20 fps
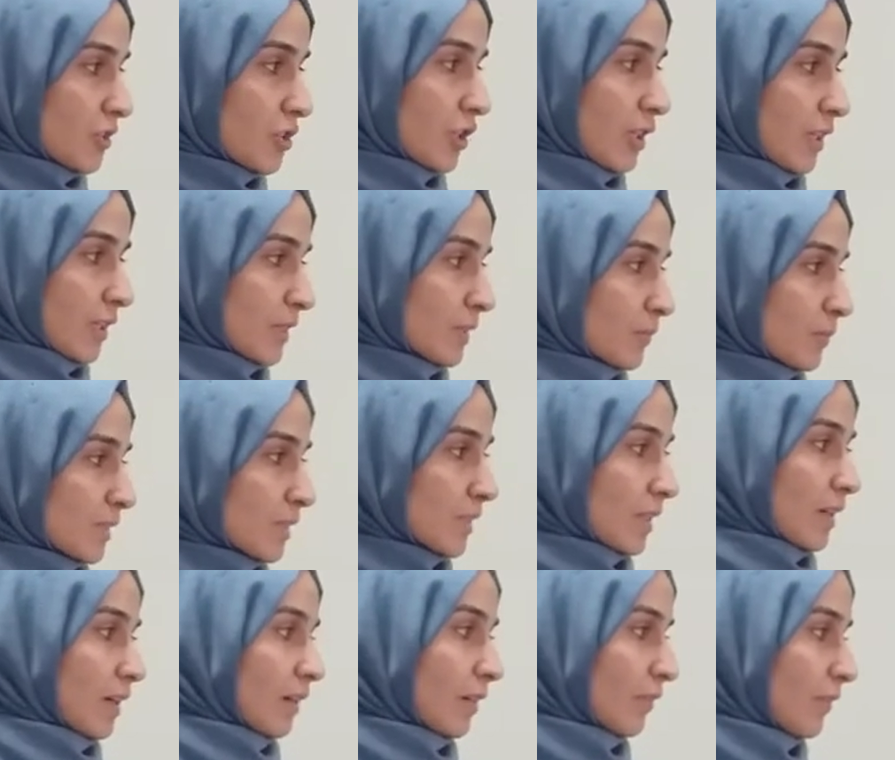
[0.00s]

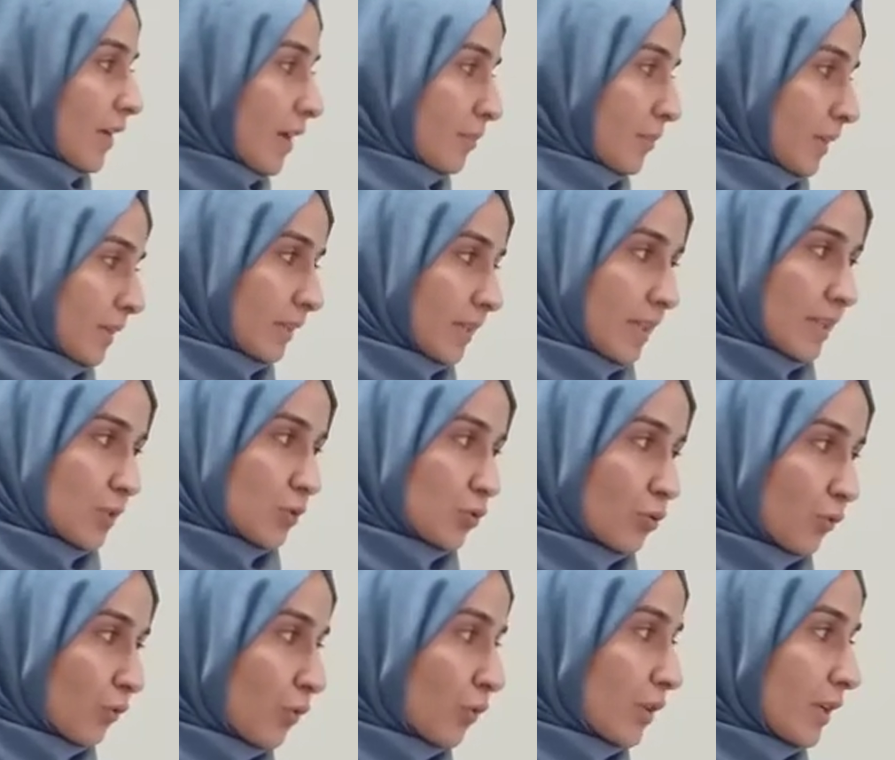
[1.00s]
cihazımızla vermekteyiz.
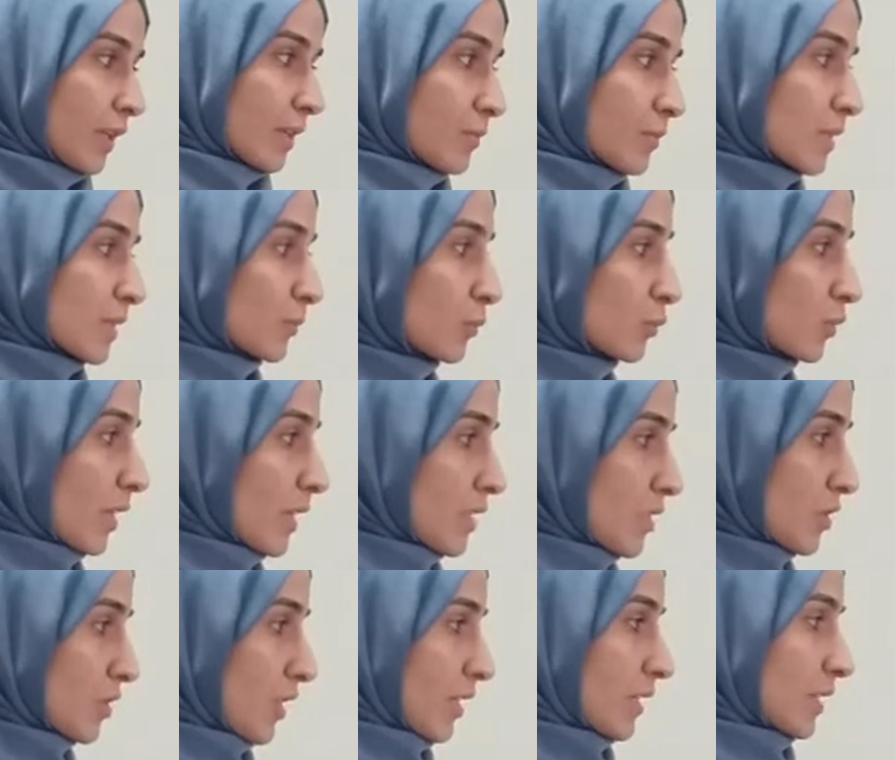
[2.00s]
Şoförlerimizi bu
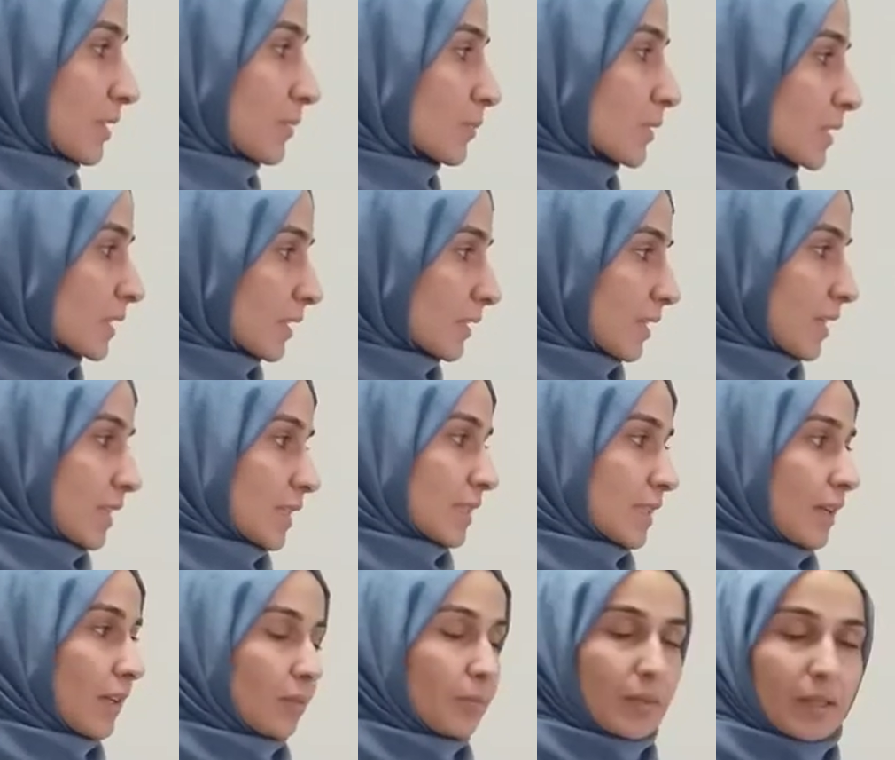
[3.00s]
test cihazımızla
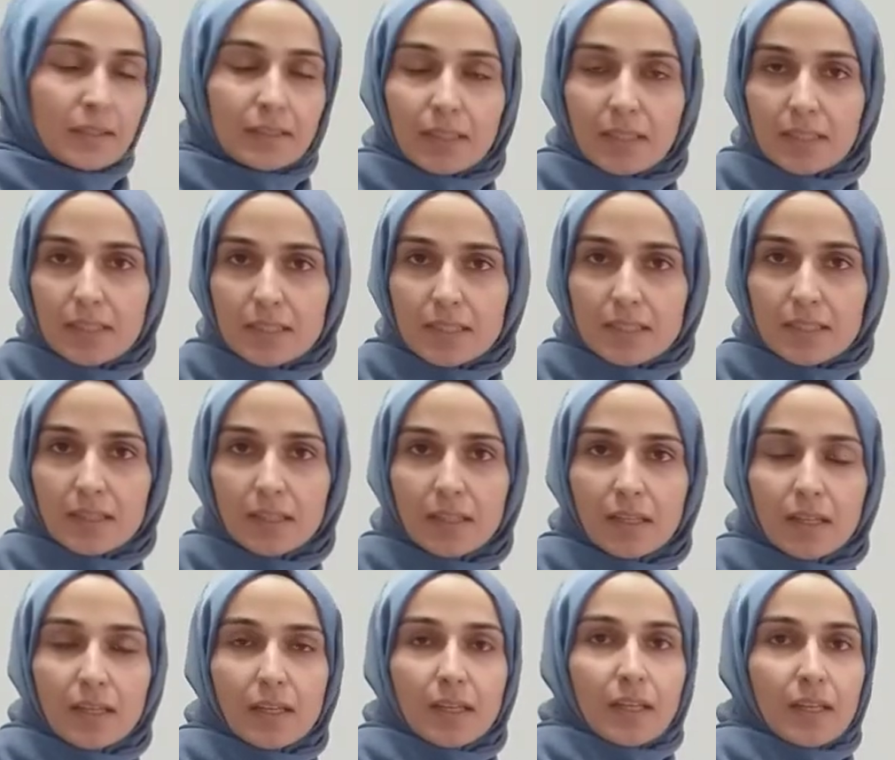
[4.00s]
test almaktayız.
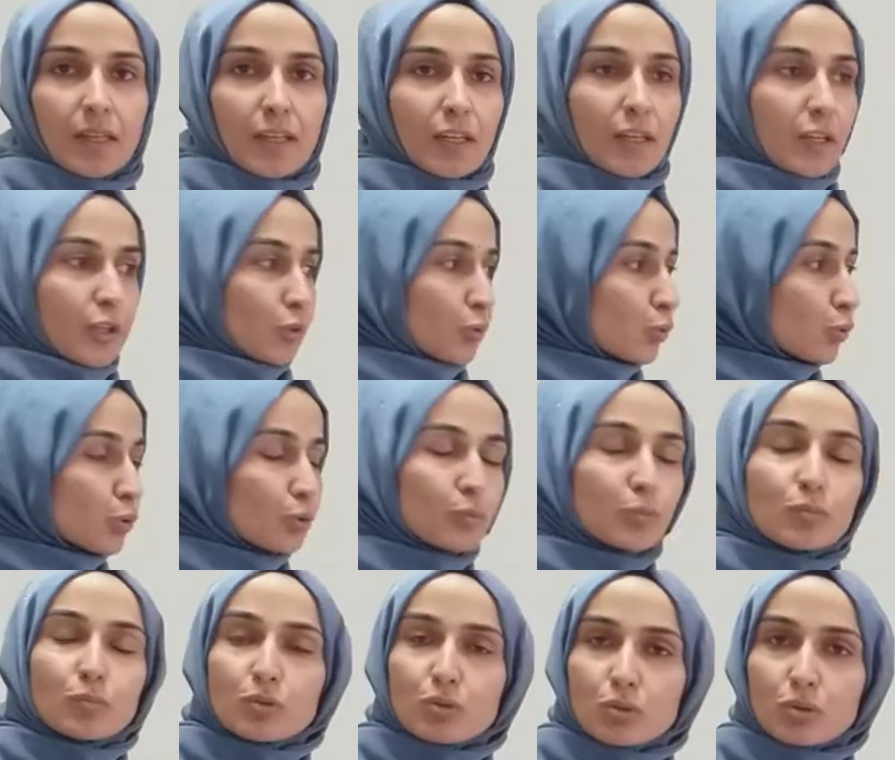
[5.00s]
E,
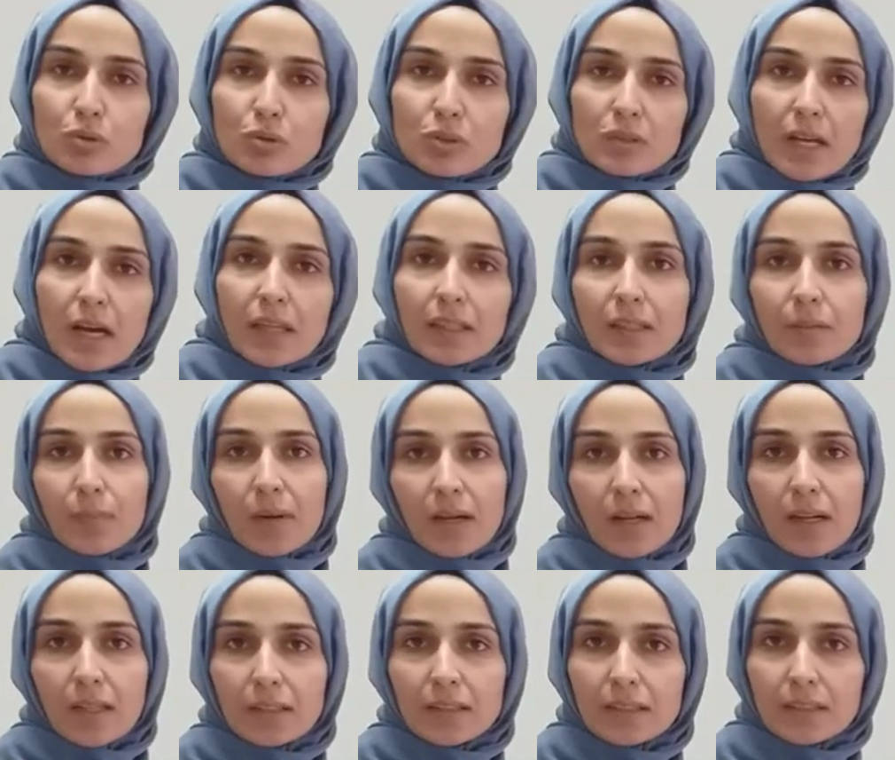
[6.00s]
kurumumuz Sağlık
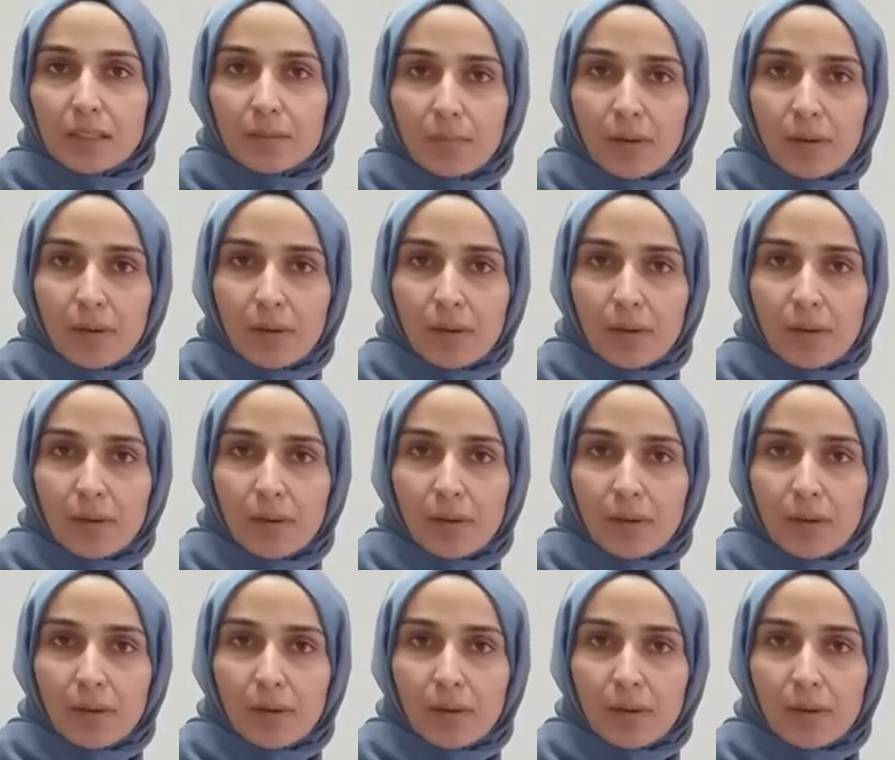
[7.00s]
Bakanlığı'na